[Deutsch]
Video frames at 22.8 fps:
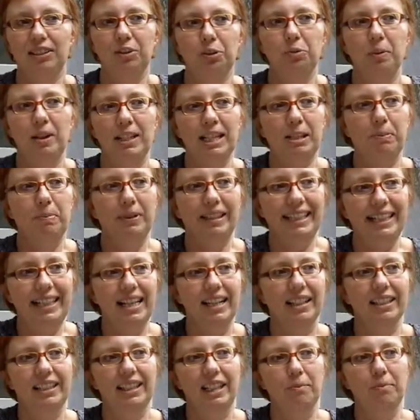über das
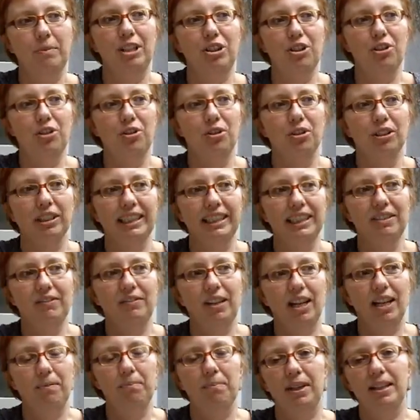Begehren der Menschen zu reden,
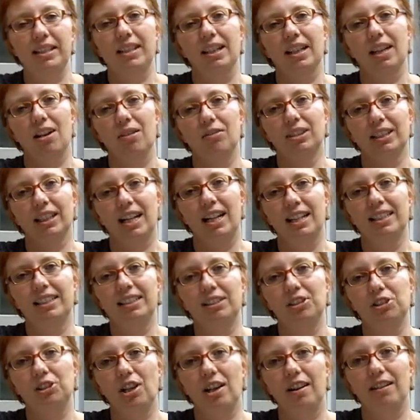wäre ein besserer und
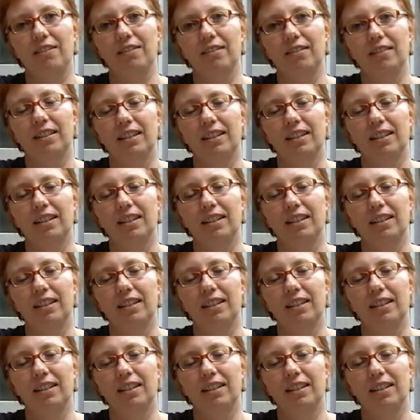realistischer